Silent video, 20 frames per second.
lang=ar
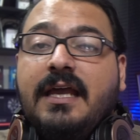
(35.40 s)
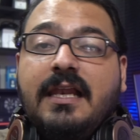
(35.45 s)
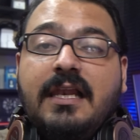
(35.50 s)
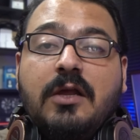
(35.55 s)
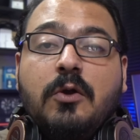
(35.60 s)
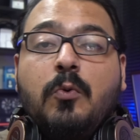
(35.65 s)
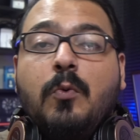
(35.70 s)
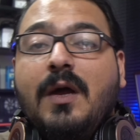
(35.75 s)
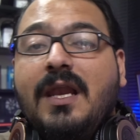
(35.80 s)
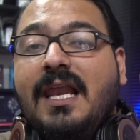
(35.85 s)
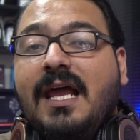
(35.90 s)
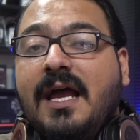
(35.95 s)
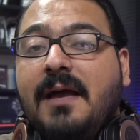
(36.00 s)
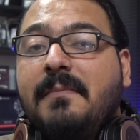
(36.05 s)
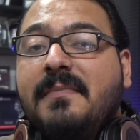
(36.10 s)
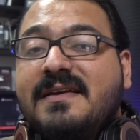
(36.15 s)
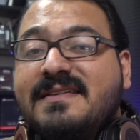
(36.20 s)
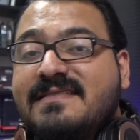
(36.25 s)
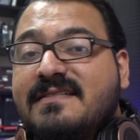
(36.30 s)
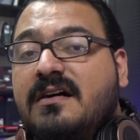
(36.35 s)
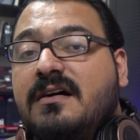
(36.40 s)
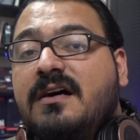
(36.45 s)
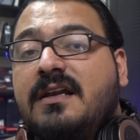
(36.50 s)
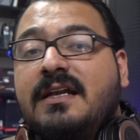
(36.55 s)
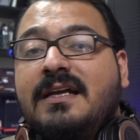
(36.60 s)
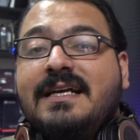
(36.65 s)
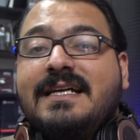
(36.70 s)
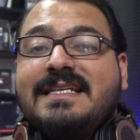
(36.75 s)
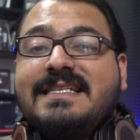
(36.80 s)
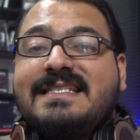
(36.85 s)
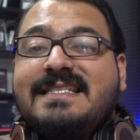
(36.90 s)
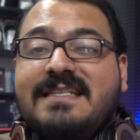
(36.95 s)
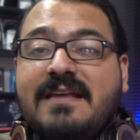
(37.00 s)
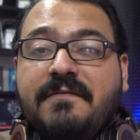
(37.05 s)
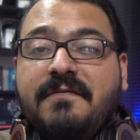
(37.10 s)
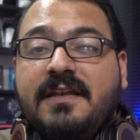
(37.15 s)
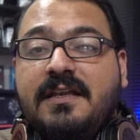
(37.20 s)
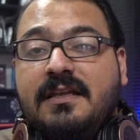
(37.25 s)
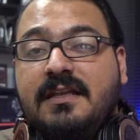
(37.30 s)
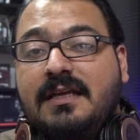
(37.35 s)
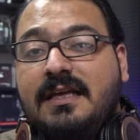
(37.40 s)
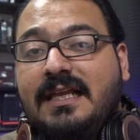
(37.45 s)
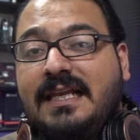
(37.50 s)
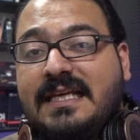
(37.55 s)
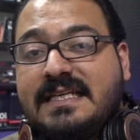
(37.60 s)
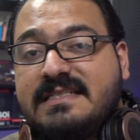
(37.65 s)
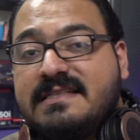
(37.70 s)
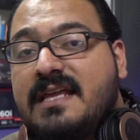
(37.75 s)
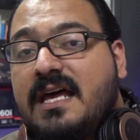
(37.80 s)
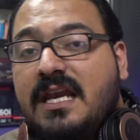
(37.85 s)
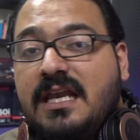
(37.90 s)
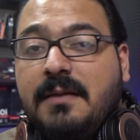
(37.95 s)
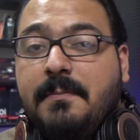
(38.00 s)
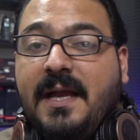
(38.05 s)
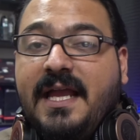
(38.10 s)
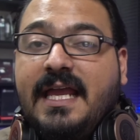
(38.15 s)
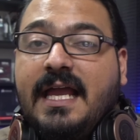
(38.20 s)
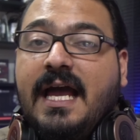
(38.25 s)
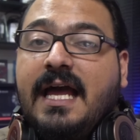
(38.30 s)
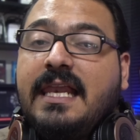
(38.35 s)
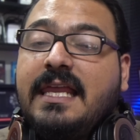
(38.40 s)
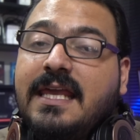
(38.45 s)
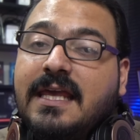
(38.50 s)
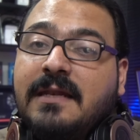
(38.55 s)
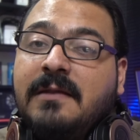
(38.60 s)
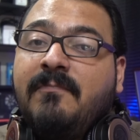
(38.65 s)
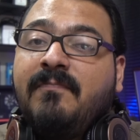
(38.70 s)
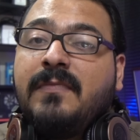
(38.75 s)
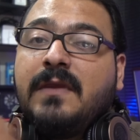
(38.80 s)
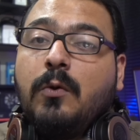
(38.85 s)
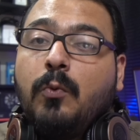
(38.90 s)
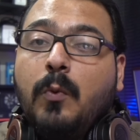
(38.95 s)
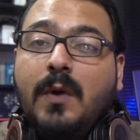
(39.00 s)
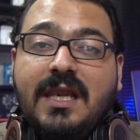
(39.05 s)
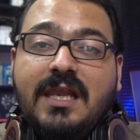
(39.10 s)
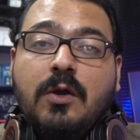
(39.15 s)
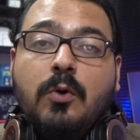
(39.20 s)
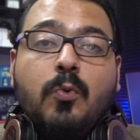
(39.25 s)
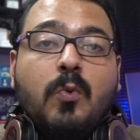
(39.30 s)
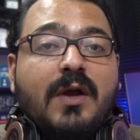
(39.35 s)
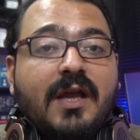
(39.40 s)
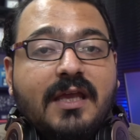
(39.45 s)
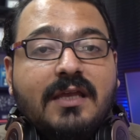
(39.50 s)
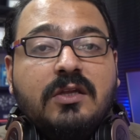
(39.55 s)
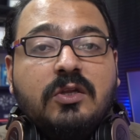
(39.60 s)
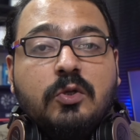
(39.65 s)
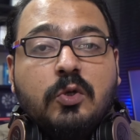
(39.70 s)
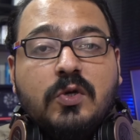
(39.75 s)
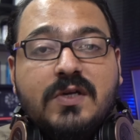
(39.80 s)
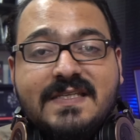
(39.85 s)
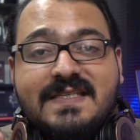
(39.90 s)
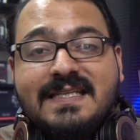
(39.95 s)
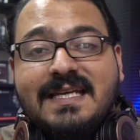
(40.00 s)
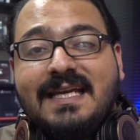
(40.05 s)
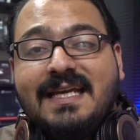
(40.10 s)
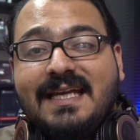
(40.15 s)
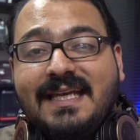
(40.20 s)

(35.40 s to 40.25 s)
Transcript: اللي هو الام اس ار 7 الاصدار اللي معي حاليا واللي هو النويز